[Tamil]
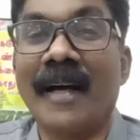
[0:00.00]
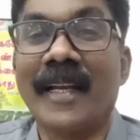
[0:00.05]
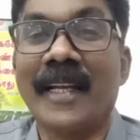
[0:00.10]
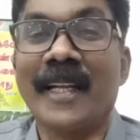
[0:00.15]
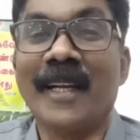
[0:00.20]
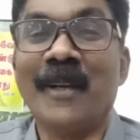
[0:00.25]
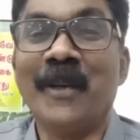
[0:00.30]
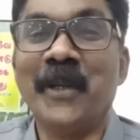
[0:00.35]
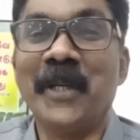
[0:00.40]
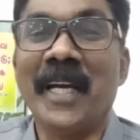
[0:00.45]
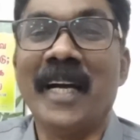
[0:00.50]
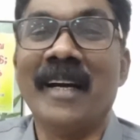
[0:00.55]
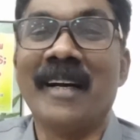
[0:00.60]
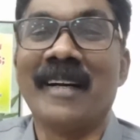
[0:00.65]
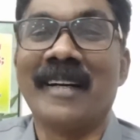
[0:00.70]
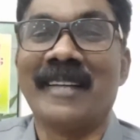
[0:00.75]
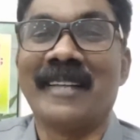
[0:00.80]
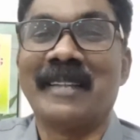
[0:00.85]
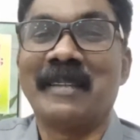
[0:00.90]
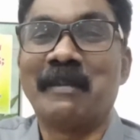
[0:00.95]
ஹலெலுயா
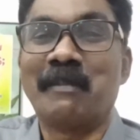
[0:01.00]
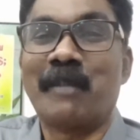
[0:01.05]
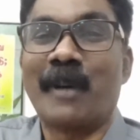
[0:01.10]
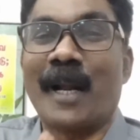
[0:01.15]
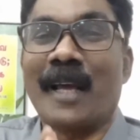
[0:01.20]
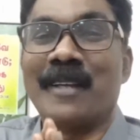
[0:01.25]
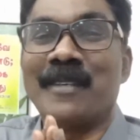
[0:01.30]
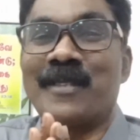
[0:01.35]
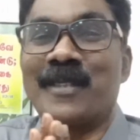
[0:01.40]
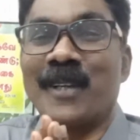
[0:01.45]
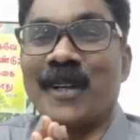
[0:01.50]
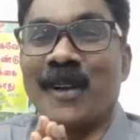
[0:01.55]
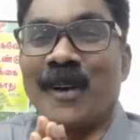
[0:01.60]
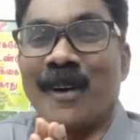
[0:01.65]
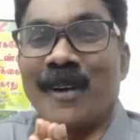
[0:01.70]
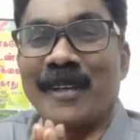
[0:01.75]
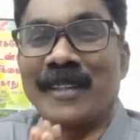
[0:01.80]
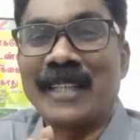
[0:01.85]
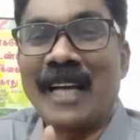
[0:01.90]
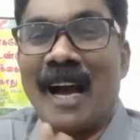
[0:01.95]
பிரைஸ் த
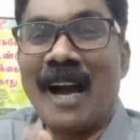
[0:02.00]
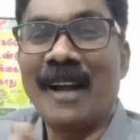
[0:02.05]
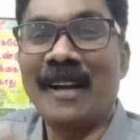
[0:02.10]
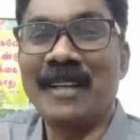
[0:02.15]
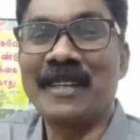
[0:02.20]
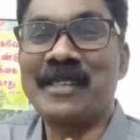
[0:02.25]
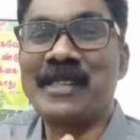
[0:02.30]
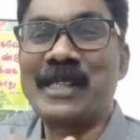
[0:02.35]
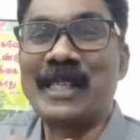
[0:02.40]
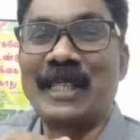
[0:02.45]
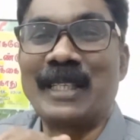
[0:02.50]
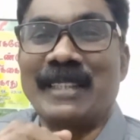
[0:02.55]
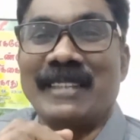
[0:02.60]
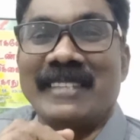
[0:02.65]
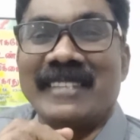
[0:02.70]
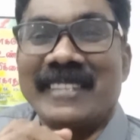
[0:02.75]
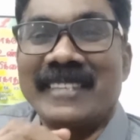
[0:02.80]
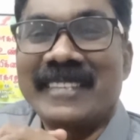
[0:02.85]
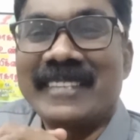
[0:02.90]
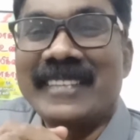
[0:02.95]
லார்ட் காட் இஸ்
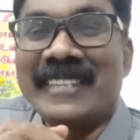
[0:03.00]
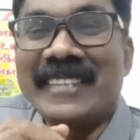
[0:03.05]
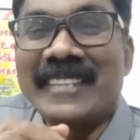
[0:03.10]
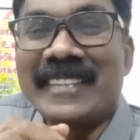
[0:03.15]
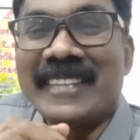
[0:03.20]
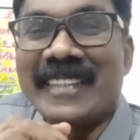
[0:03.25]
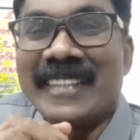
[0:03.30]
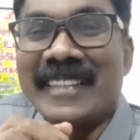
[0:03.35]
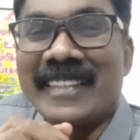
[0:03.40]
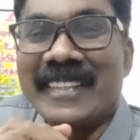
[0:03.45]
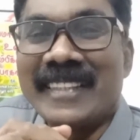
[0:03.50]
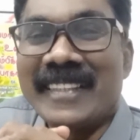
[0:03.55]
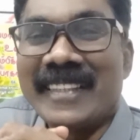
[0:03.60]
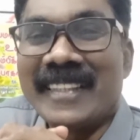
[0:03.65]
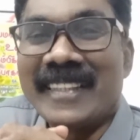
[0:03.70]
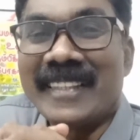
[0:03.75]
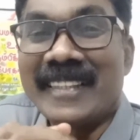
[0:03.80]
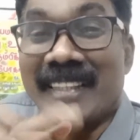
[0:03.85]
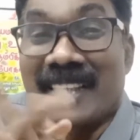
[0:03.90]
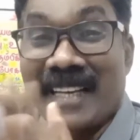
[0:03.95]
குட்
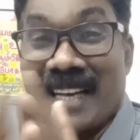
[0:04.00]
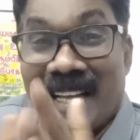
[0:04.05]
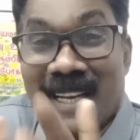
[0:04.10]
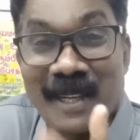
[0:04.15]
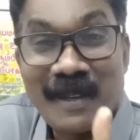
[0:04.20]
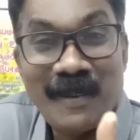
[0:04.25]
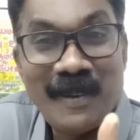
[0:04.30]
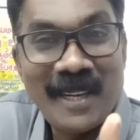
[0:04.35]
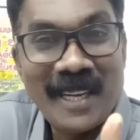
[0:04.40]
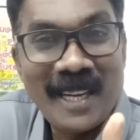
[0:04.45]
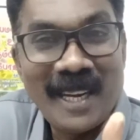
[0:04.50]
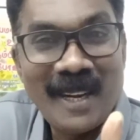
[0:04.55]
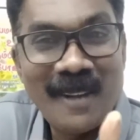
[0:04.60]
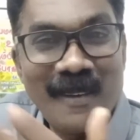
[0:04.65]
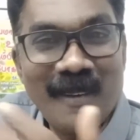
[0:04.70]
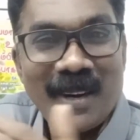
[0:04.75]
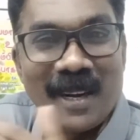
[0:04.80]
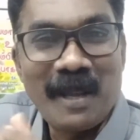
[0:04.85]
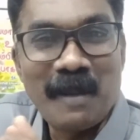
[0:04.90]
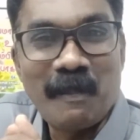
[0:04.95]
இந்த காலை வேளையிலே
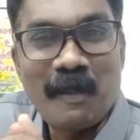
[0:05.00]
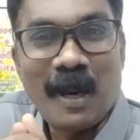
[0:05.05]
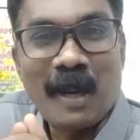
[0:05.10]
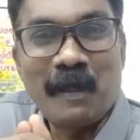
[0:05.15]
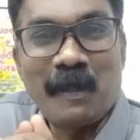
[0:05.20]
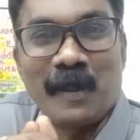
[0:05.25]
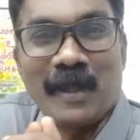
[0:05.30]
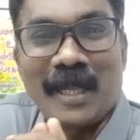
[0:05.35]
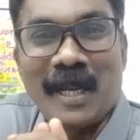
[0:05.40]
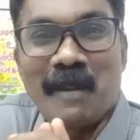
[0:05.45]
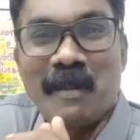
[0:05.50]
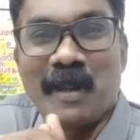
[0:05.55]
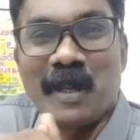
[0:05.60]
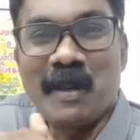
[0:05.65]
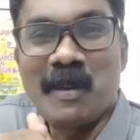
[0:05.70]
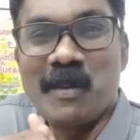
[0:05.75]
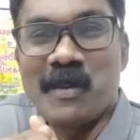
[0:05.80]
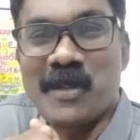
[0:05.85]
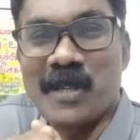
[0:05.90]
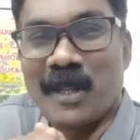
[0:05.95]
உங்களை பார்ப்பதிலே
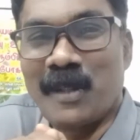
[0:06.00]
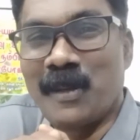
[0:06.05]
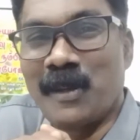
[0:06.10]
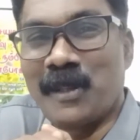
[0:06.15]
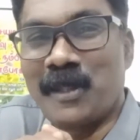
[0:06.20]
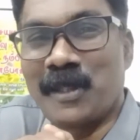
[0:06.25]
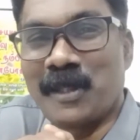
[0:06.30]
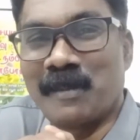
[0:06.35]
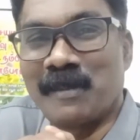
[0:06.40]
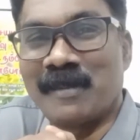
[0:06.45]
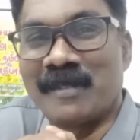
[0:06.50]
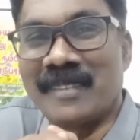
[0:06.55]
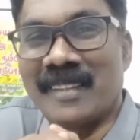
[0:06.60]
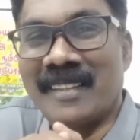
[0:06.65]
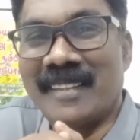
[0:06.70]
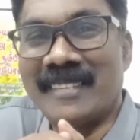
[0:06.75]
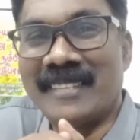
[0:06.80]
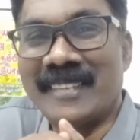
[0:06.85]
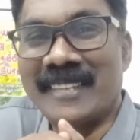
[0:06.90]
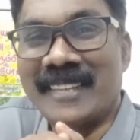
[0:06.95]
மிகவும் சந்தோஷம்
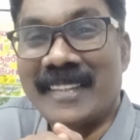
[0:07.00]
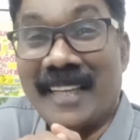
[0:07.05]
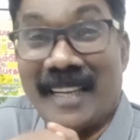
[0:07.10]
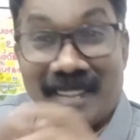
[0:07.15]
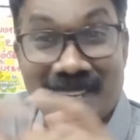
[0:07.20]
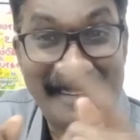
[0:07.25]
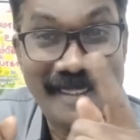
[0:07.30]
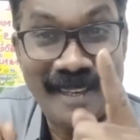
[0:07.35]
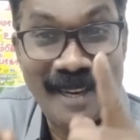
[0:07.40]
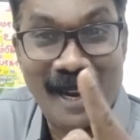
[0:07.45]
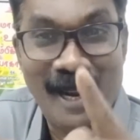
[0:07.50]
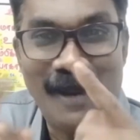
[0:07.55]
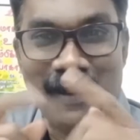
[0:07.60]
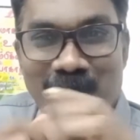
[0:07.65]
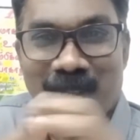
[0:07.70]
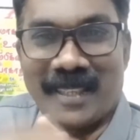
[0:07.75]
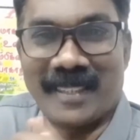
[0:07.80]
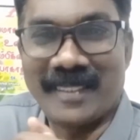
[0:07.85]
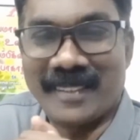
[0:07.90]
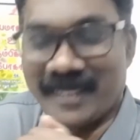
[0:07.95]
கர்த்த
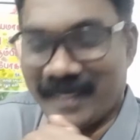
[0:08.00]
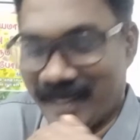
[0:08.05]
நல்லவர்